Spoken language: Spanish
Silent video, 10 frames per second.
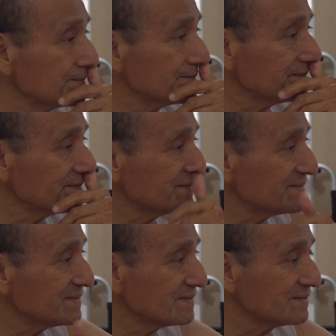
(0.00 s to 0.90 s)
a
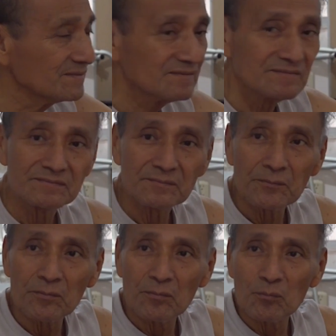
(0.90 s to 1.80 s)
escribir desde la
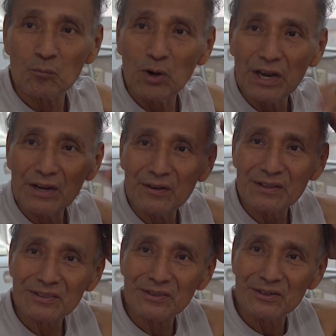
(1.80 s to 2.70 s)
adolescencia,
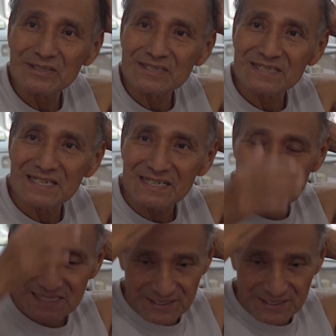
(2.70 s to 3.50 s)
principalmente